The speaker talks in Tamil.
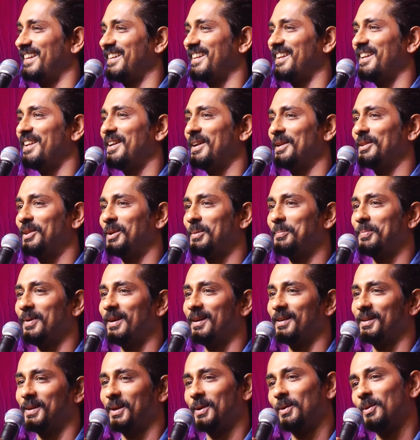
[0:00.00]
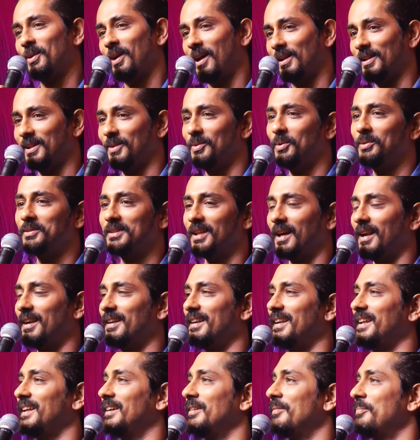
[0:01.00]
என்னெல்லாம் எதிர்பார்க்குறீங்களோ அதையும்
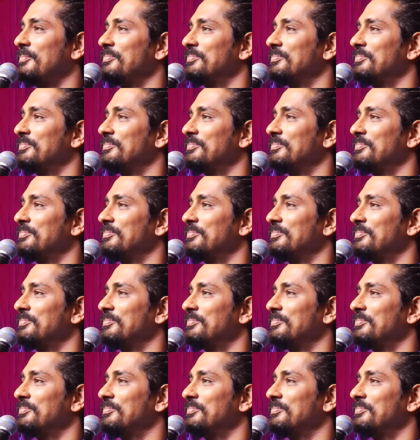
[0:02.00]
தாண்டி